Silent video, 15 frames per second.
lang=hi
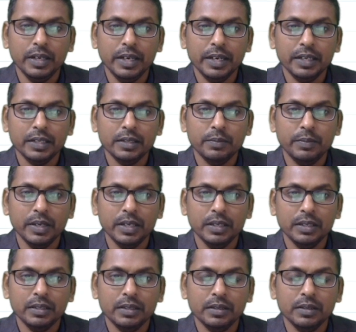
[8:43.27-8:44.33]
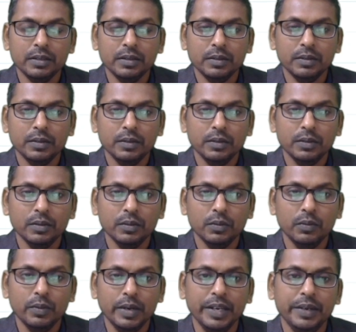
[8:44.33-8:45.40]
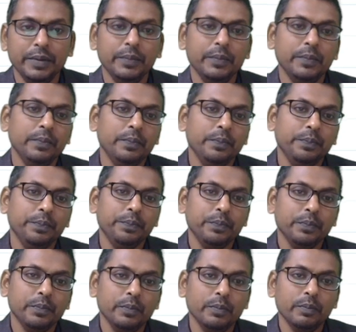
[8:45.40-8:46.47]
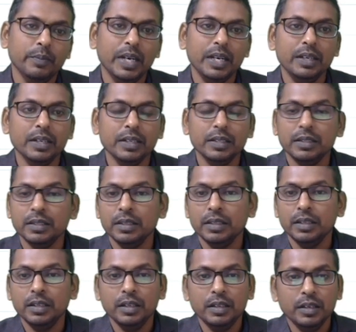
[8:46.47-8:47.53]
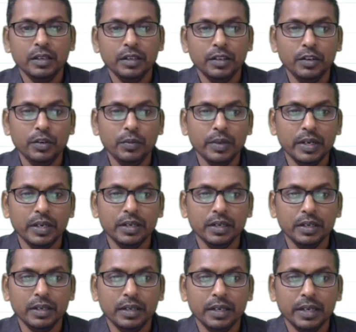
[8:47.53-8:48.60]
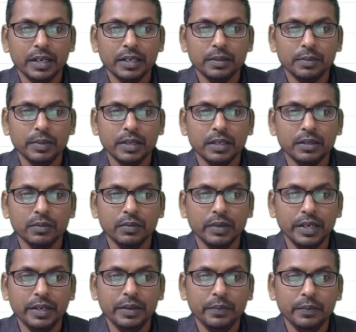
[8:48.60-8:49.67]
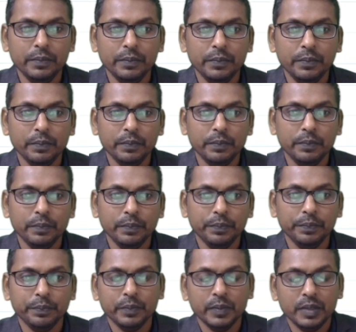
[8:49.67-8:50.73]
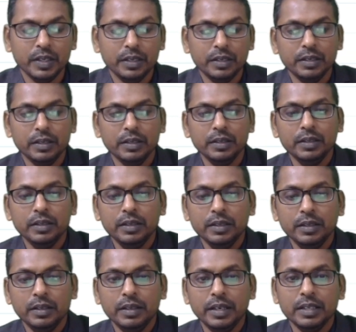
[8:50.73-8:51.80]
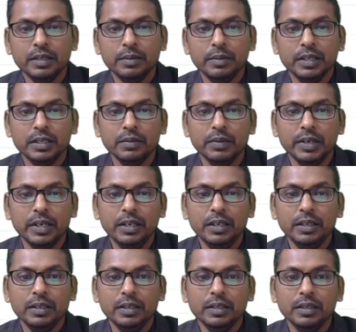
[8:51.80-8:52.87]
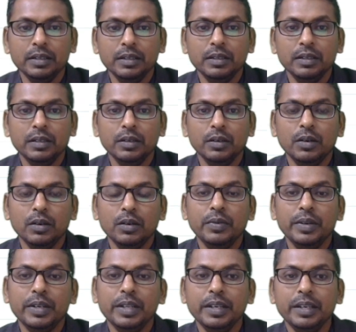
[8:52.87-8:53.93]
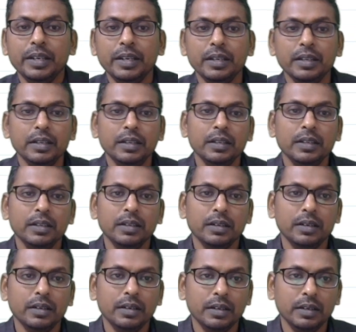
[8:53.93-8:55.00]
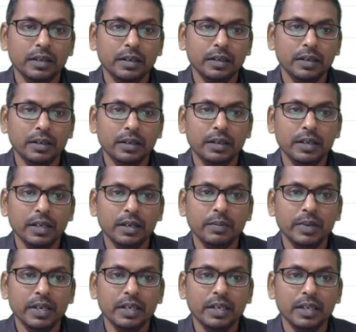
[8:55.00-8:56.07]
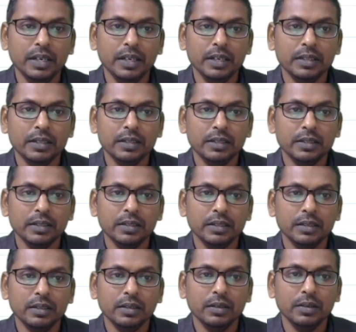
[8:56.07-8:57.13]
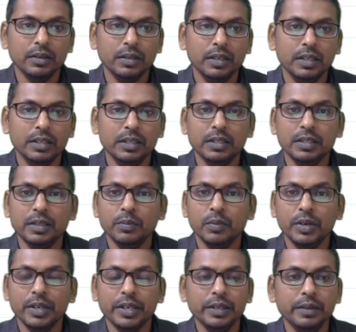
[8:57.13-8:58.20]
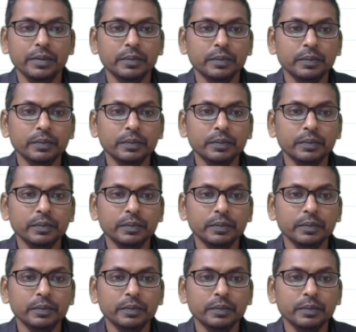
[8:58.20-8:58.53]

एक्स प्लस वाई माइनस न्यूमरेटर एक्स प्लस वाई ठीक एक्स प्लस वाई और फिर देखिए डेल बाई डेल एक्स दिस इज इम्पॉर्टेंट